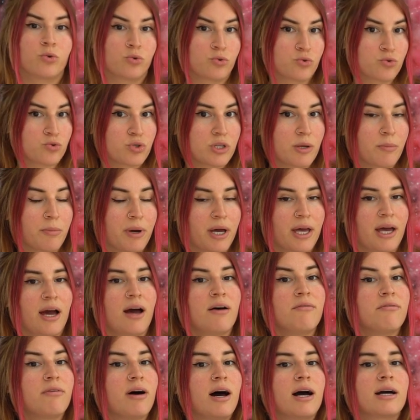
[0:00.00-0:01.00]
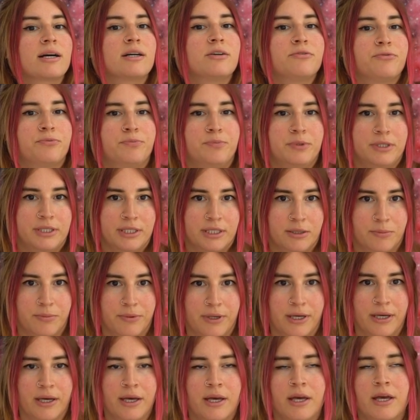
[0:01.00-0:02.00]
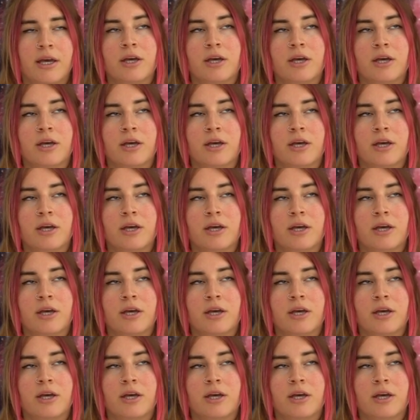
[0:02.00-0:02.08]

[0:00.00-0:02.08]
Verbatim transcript: konusuna bayağı vakıf biri gibi